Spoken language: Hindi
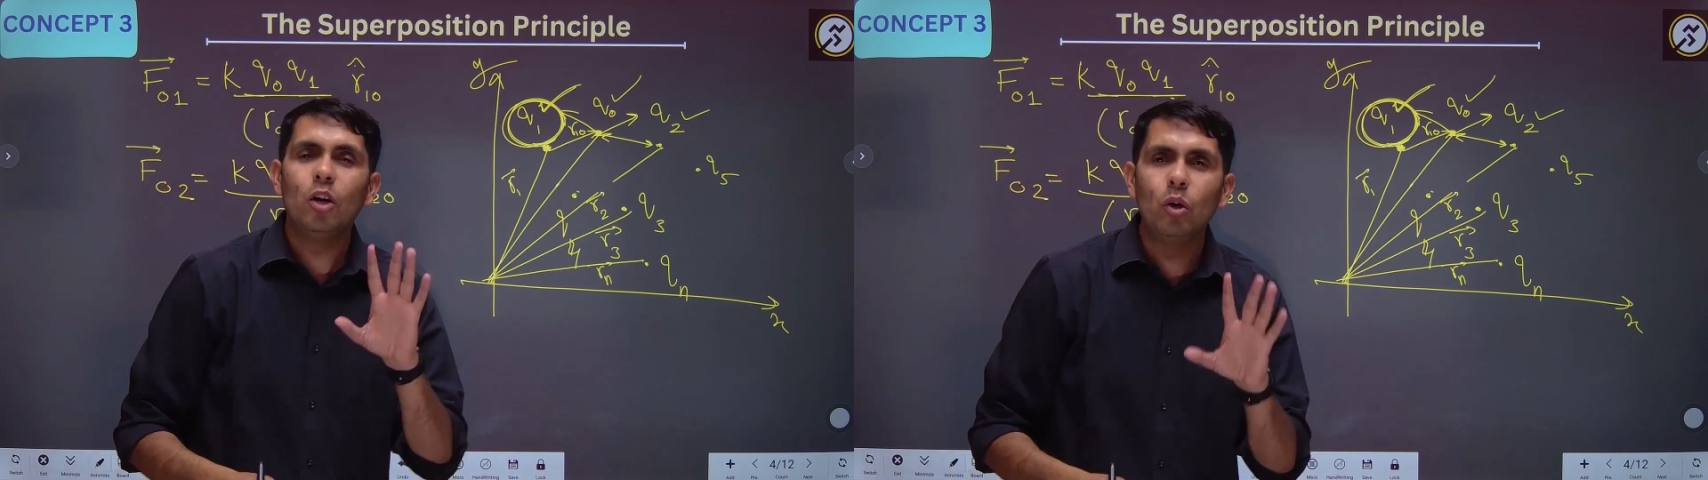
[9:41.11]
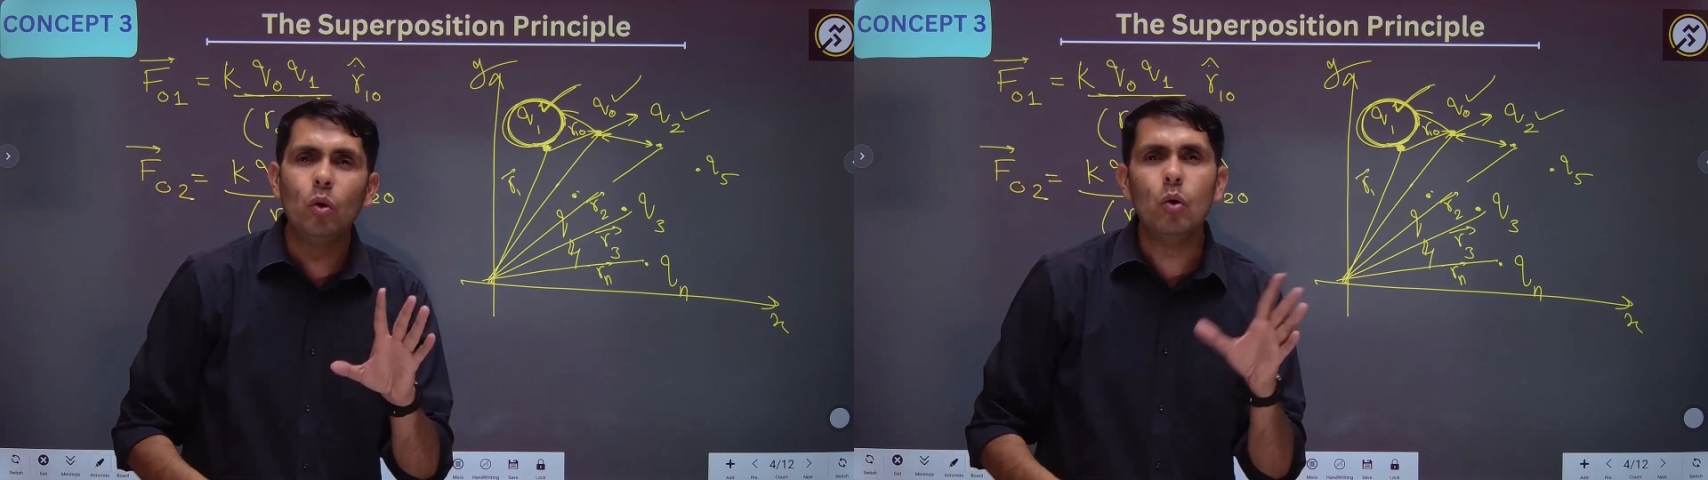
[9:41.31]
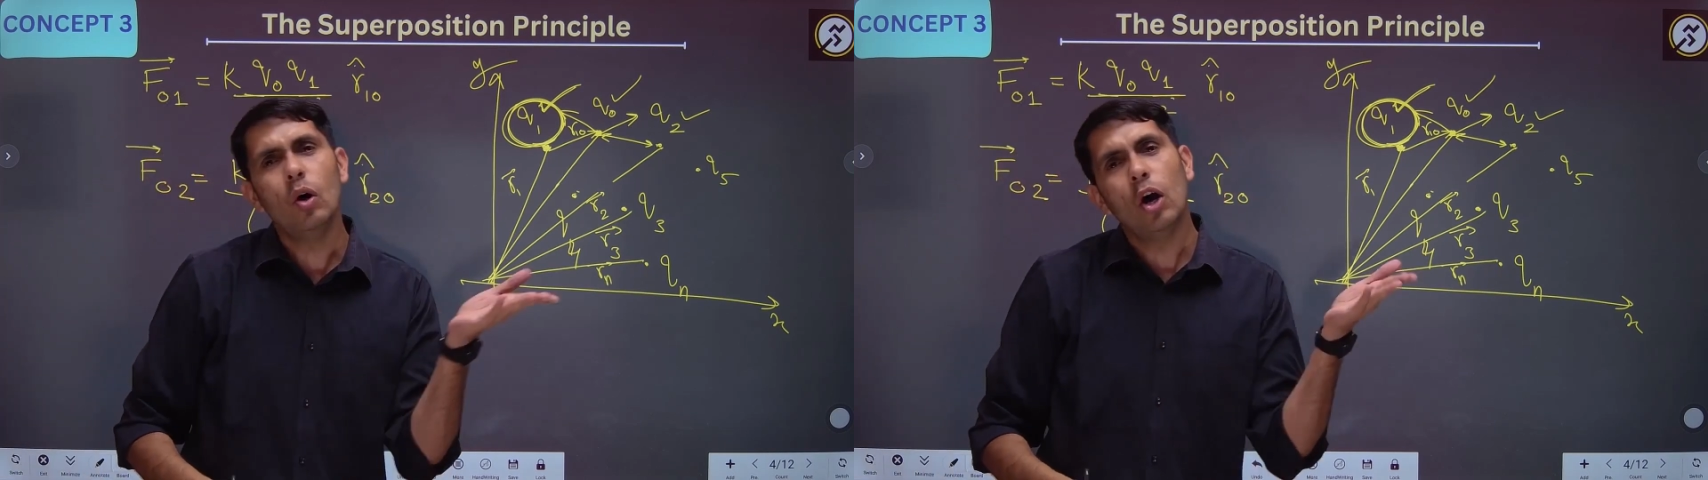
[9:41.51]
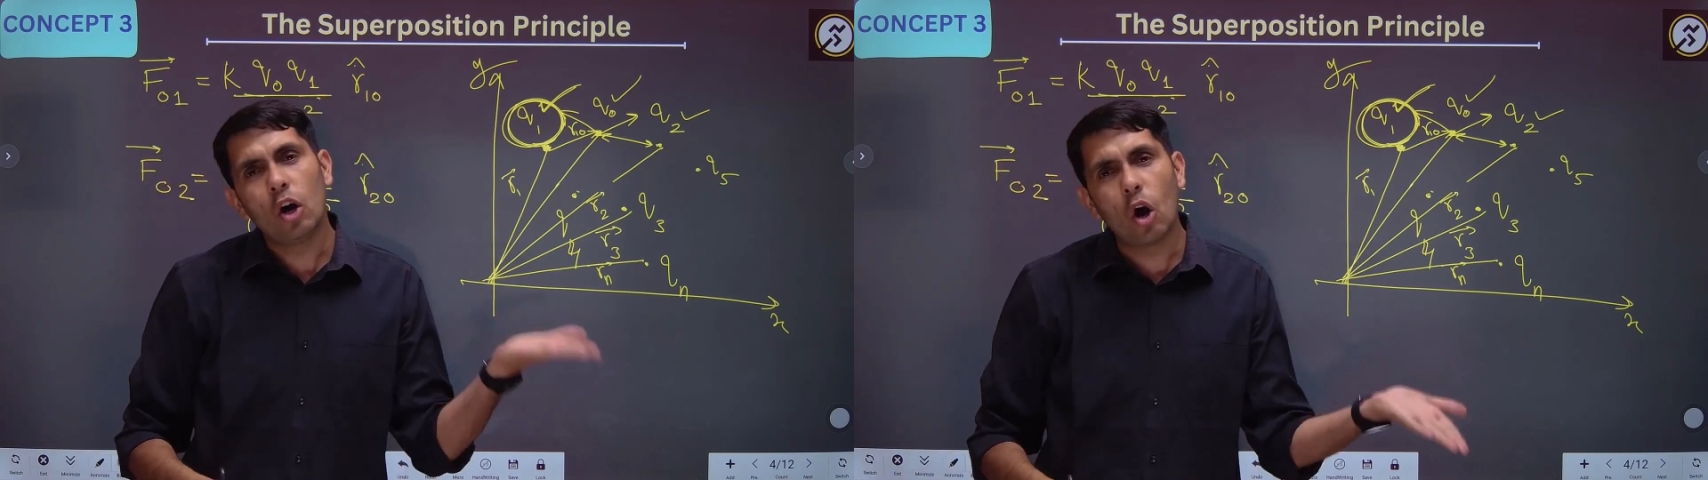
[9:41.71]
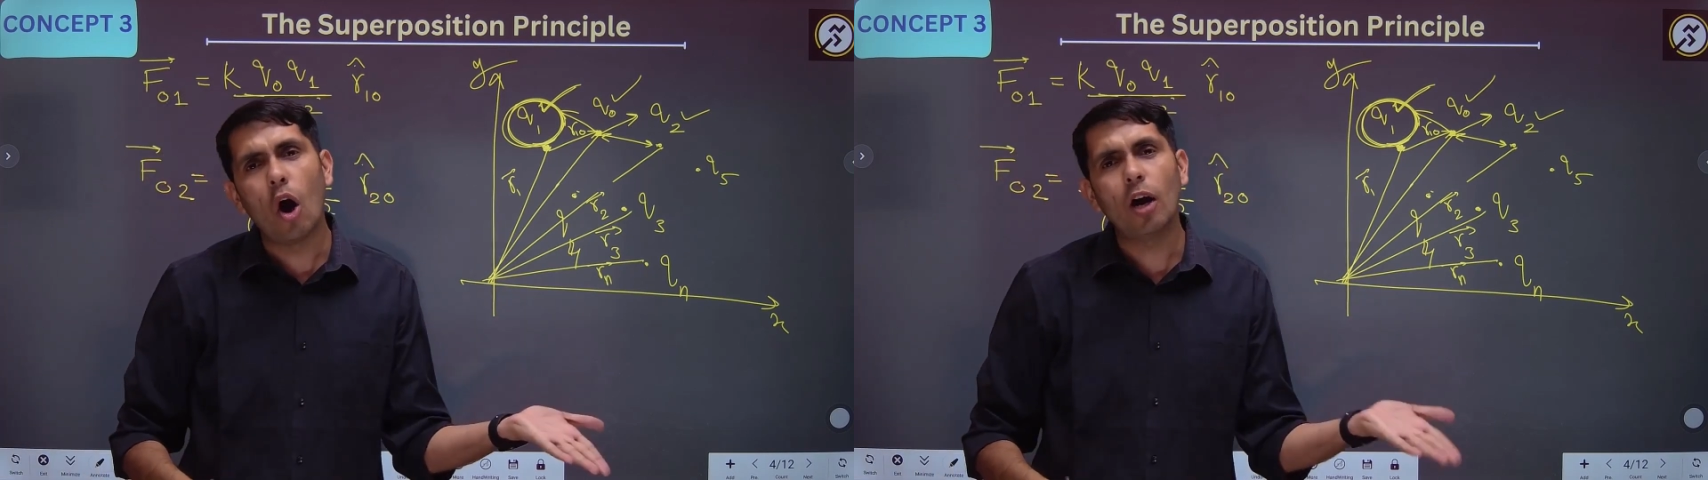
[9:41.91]
टू
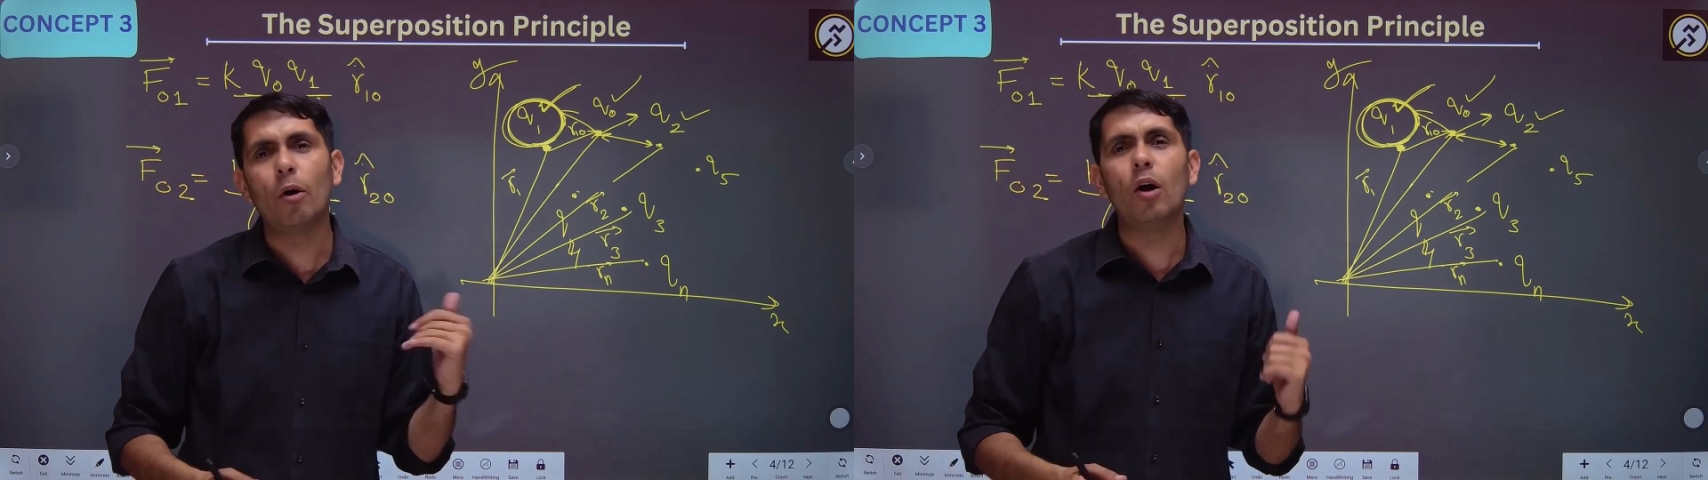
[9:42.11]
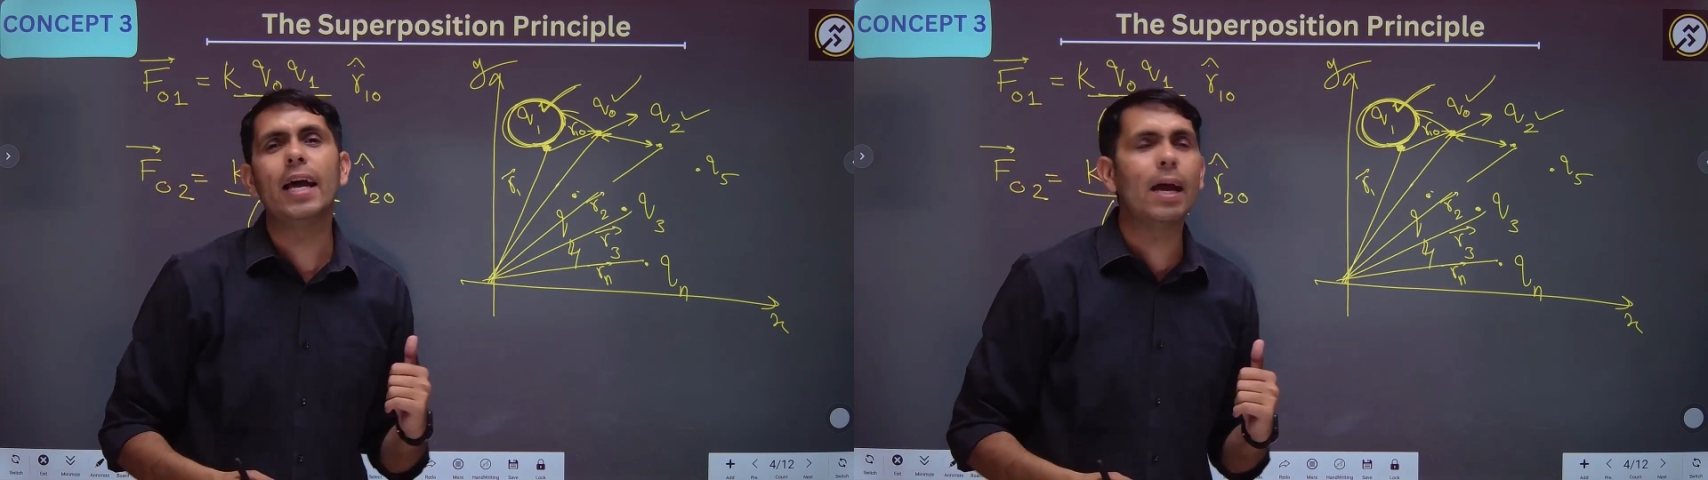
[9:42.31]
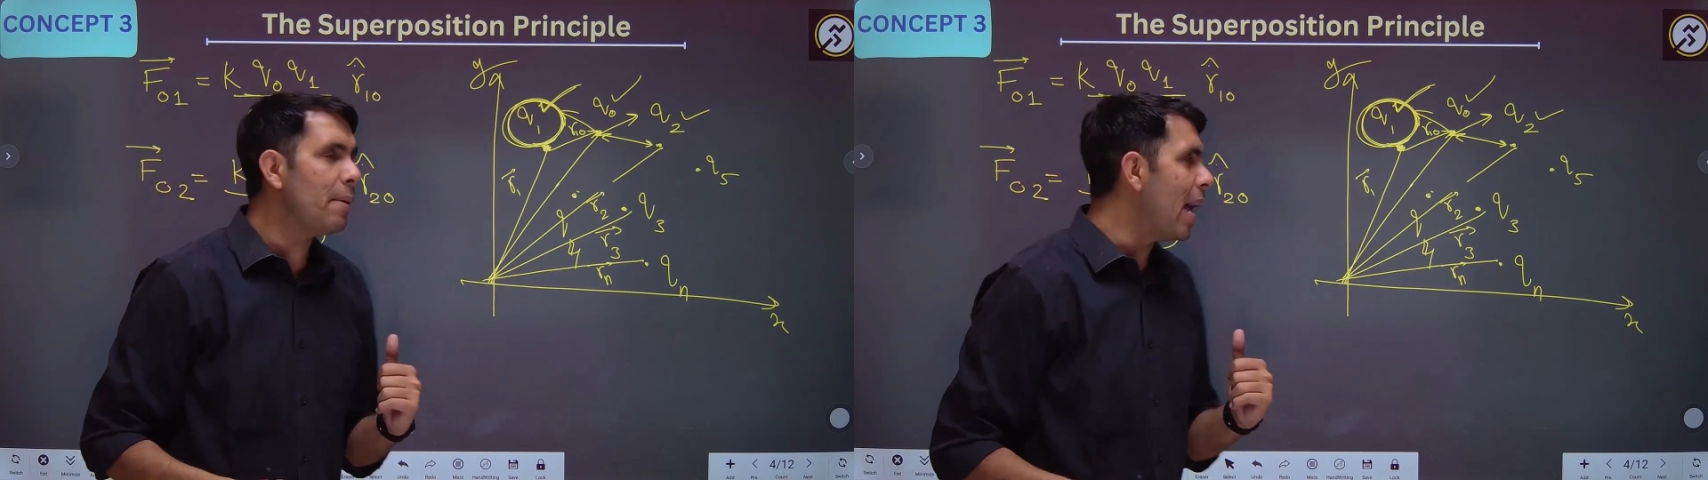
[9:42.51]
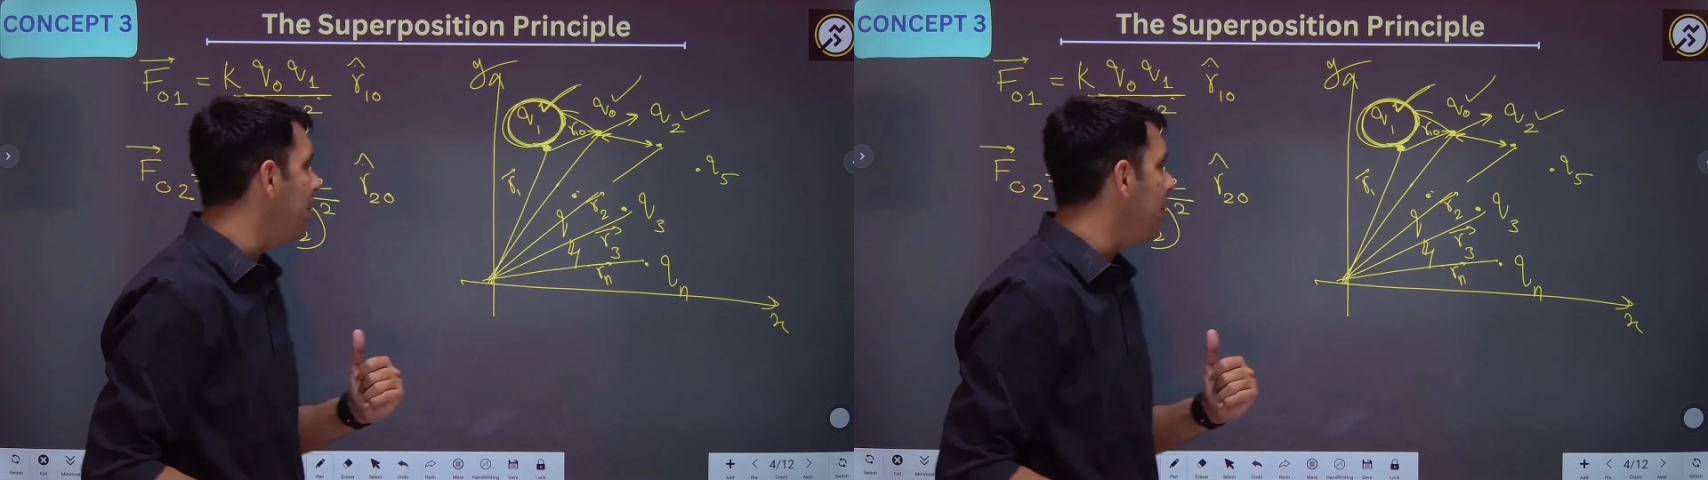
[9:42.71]
नॉट बोलेंगे प्यारे